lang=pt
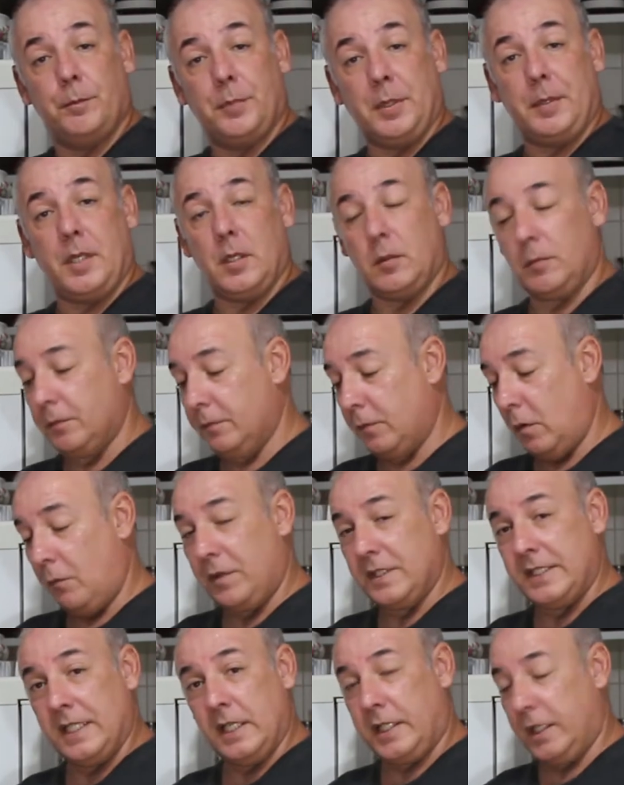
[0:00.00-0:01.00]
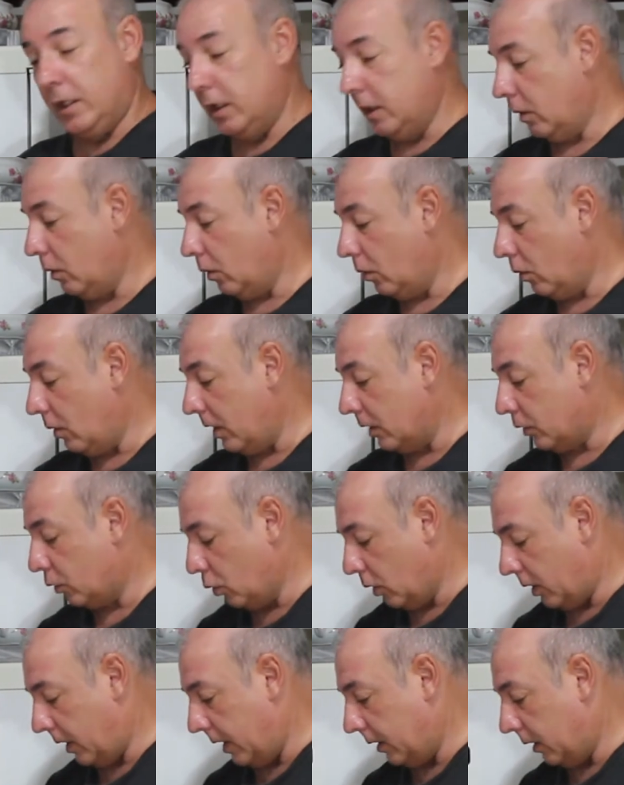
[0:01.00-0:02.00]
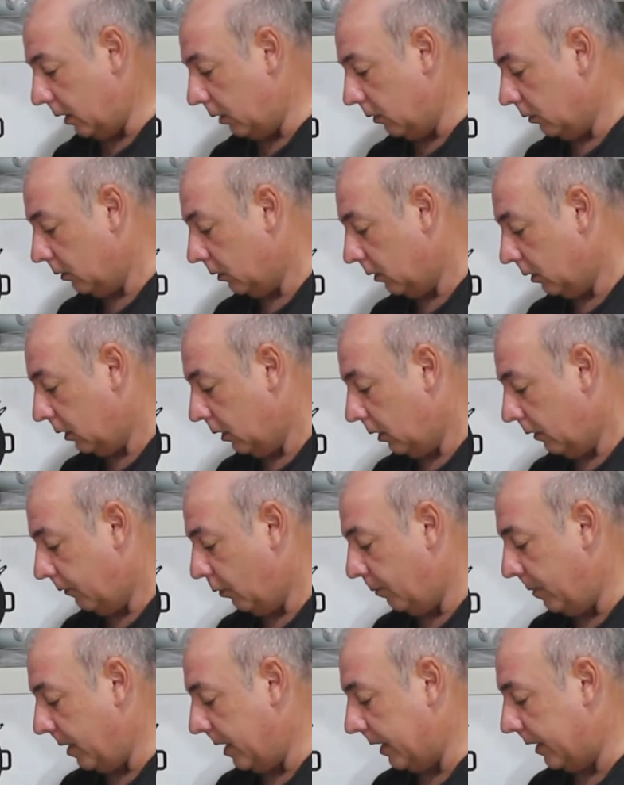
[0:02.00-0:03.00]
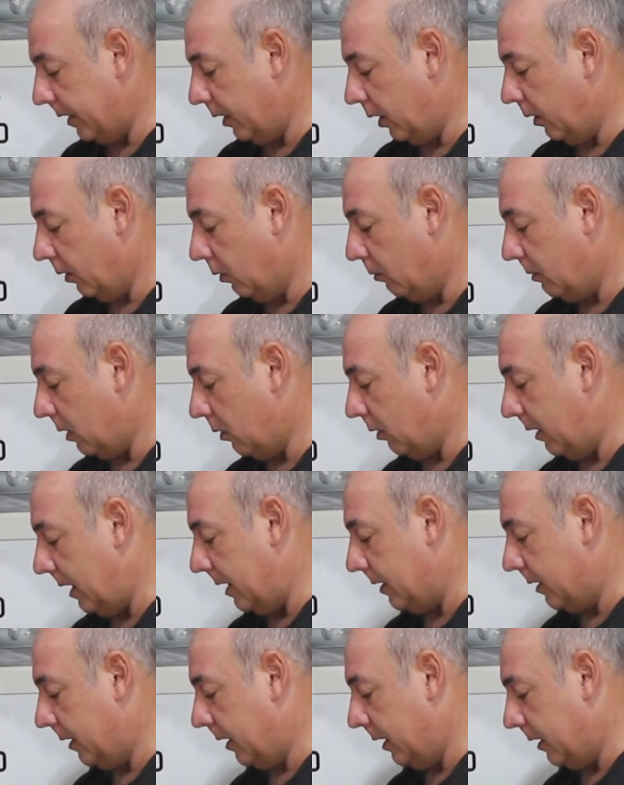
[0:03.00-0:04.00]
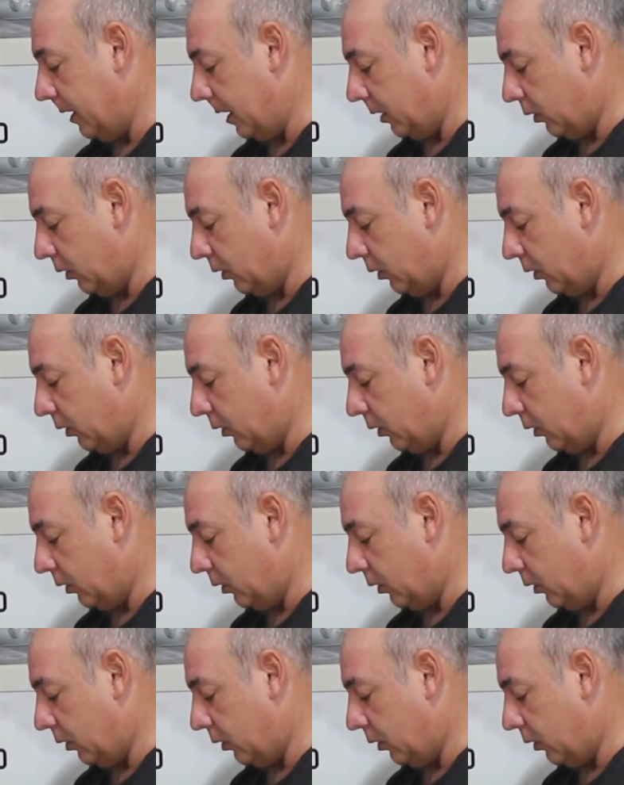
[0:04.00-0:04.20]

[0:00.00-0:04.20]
Primeiro, vamos fazer aqui o açúcar. Então, Vou pegar aqui uma colherzinha de